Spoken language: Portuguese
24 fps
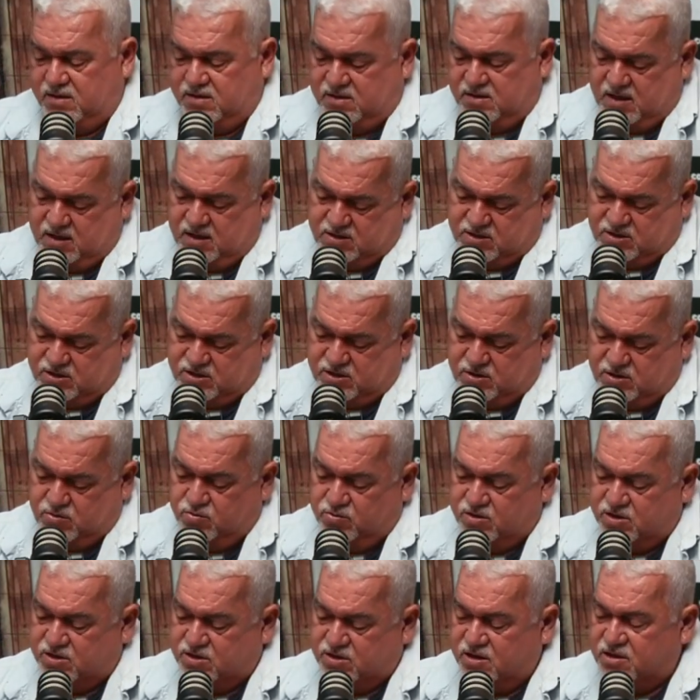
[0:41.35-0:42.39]
a, entre
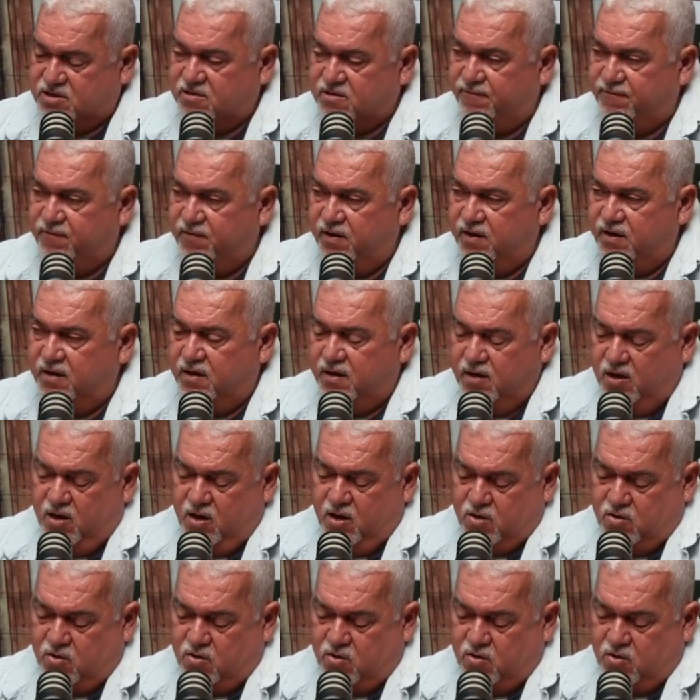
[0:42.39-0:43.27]
segunda e sexta-feira,